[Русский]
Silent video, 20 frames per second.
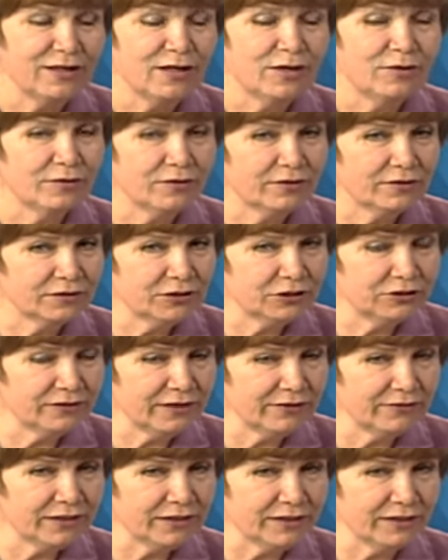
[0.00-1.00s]
э,
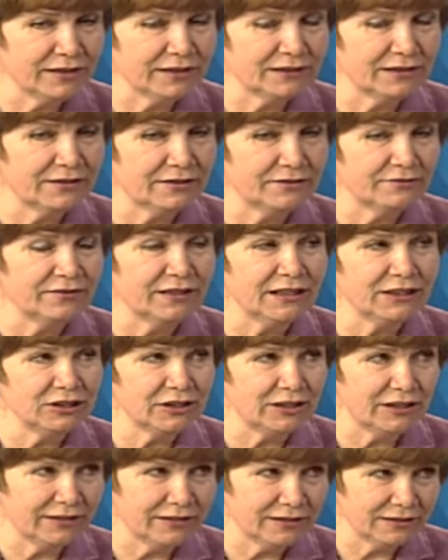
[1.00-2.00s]
человек, если это в
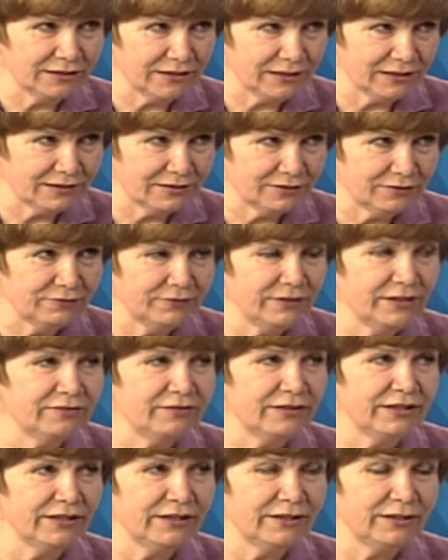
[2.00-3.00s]
начальной стадии
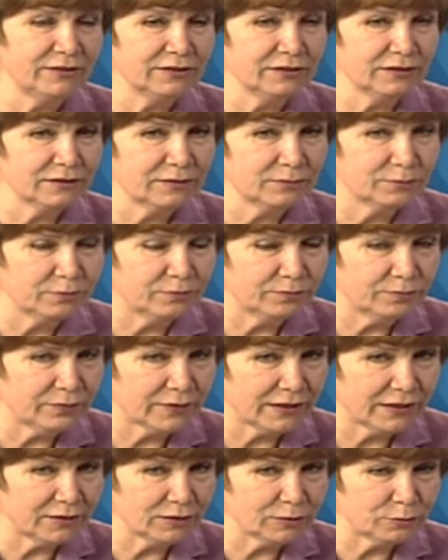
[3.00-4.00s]
выявлено, и с
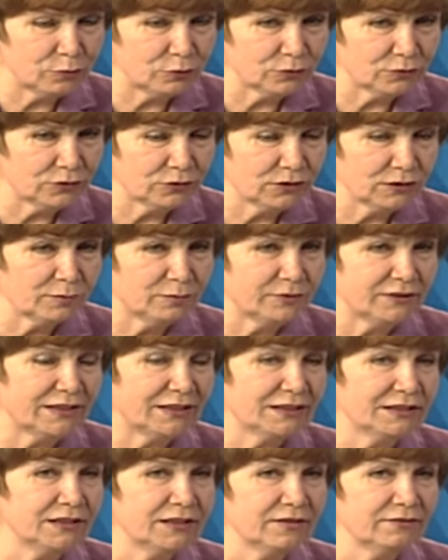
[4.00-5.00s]
полностью
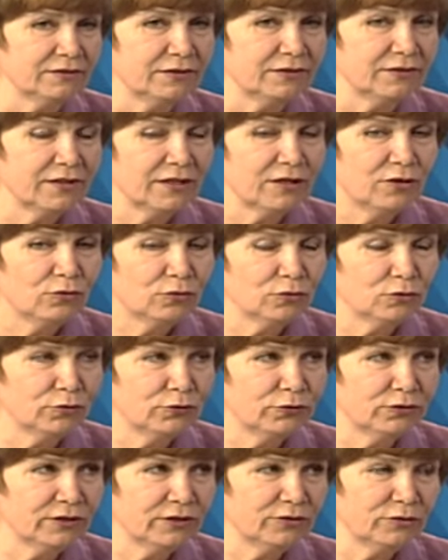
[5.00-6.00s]
сбалансированы,
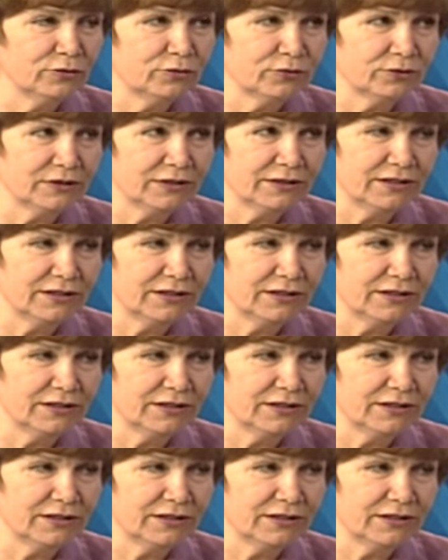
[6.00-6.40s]
уходят от угрозы